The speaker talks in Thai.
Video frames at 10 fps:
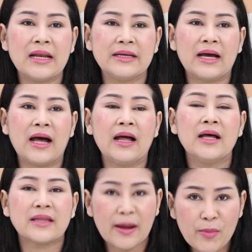เลยค่ะ
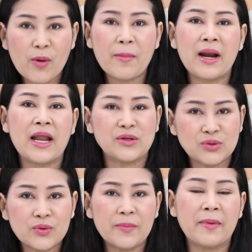ทำออกมาแล้ว
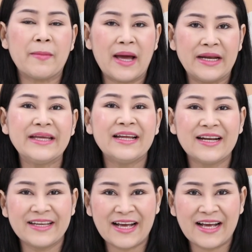สวยประมาณนี้เลย